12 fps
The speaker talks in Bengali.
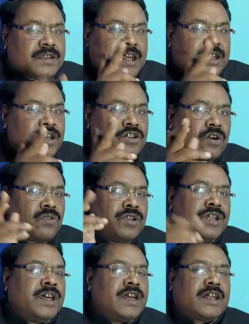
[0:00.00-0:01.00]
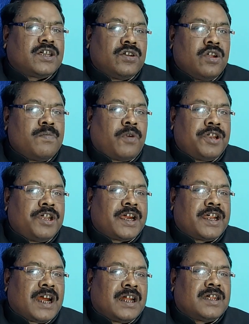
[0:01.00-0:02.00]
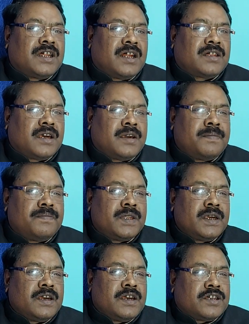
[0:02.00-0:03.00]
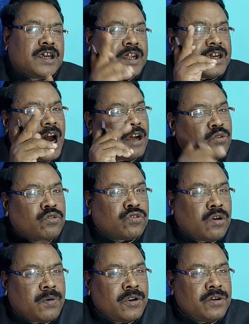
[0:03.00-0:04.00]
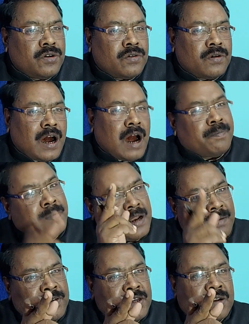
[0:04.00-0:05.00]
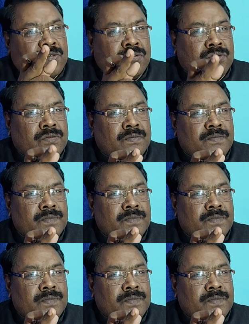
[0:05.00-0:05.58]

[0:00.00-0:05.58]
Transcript: সেদিন যখন নিয়ে যাচ্ছিল ওই বডিটাকে টানতে টানতে সেটা কি আদৌ শোভনীয় আপনারা বিচার করুন